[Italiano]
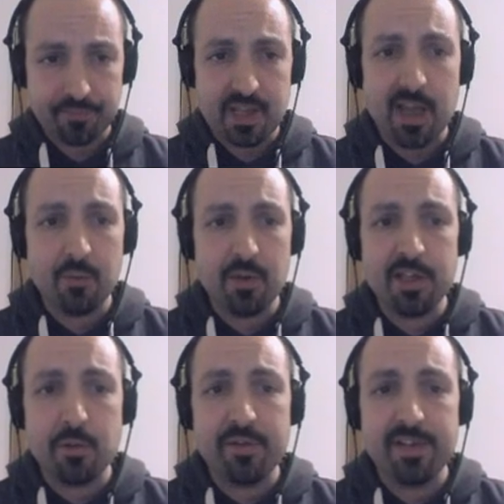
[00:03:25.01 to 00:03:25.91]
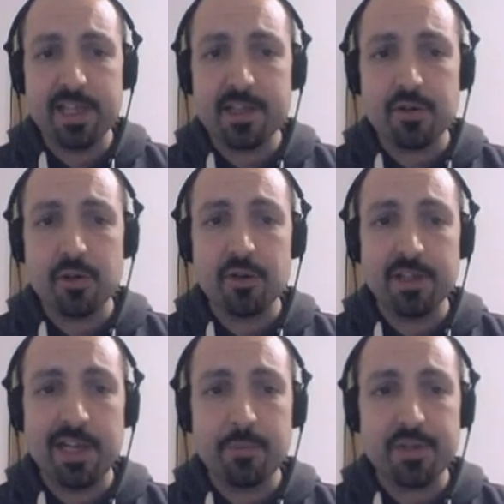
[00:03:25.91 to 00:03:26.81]
e quindi come vedete sono delle
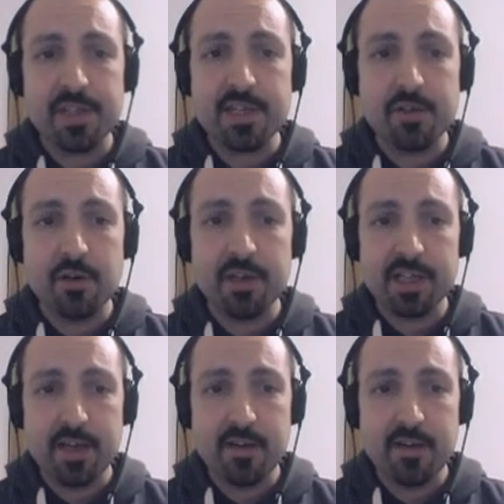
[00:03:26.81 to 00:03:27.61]
impostazioni che